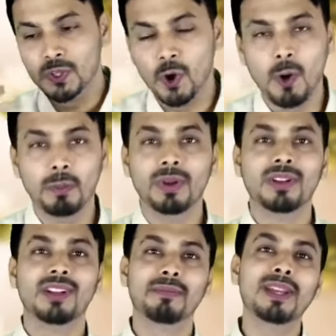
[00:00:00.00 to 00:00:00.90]
जॉब
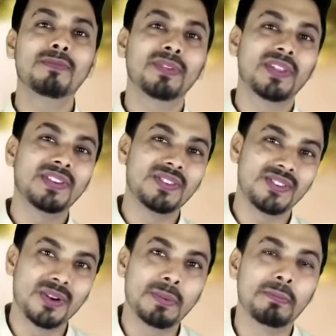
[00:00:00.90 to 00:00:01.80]
मनपसंद
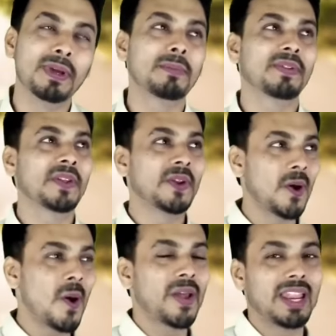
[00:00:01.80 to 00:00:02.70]
जॉब मनपसंद
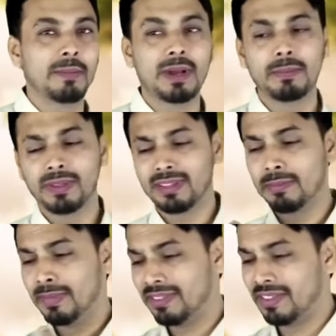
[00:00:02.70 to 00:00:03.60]
नौकरी
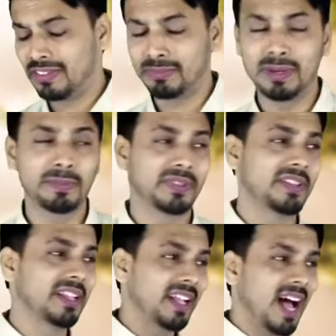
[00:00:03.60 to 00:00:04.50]
मनपसंद बिजनेस
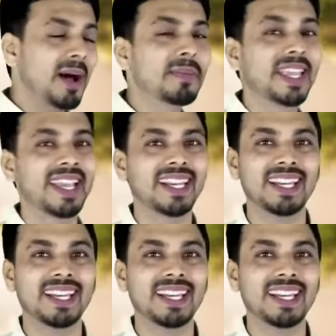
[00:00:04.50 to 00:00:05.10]
मनपसंद काम के